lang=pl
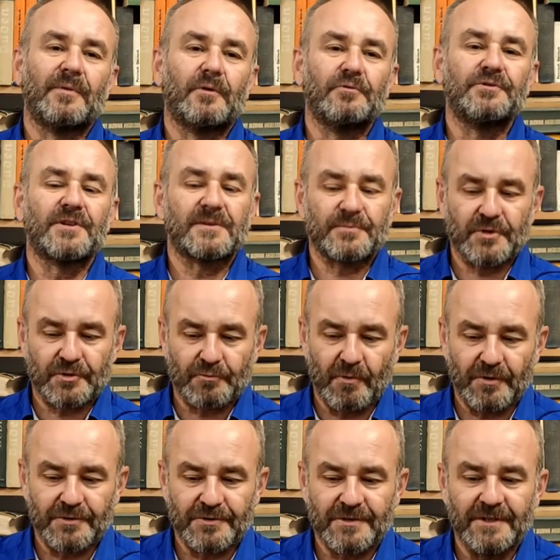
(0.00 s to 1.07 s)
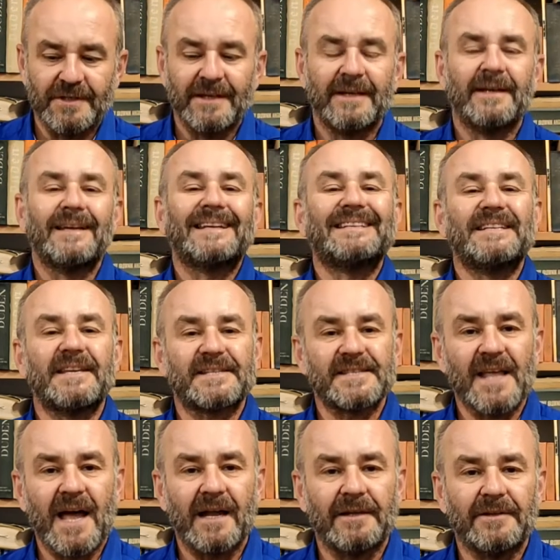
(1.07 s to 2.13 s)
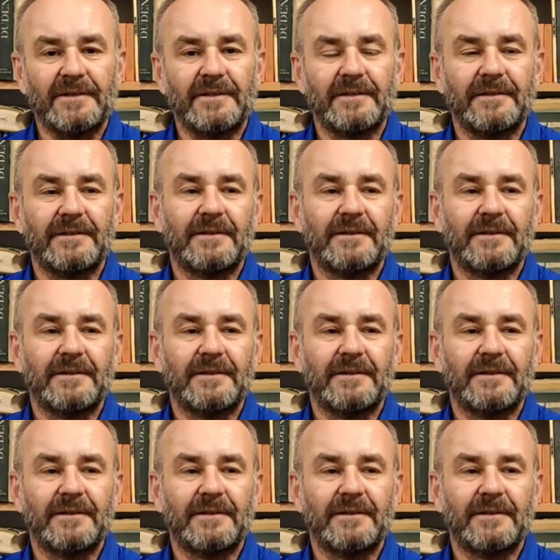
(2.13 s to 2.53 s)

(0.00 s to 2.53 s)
bo ludzie z przeszłości nie znali